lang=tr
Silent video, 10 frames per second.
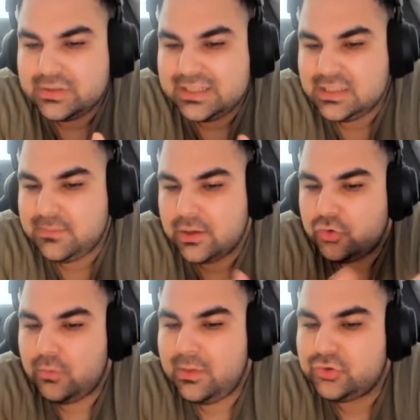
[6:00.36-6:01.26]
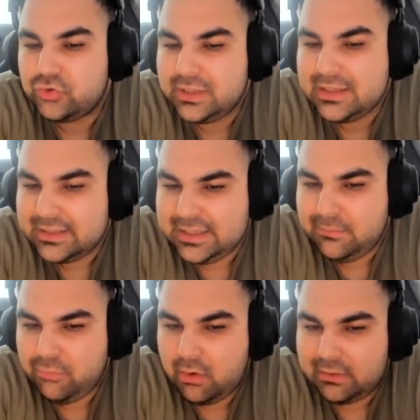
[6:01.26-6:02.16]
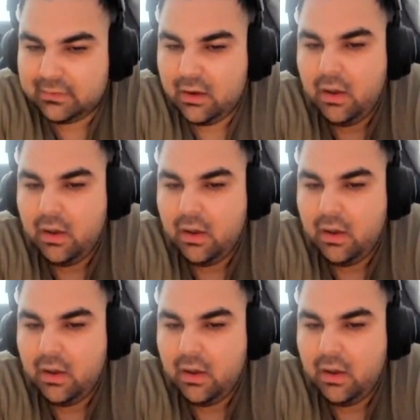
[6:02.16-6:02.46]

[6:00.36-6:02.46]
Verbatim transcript: skins banki olmak zorunda da değil bu arada.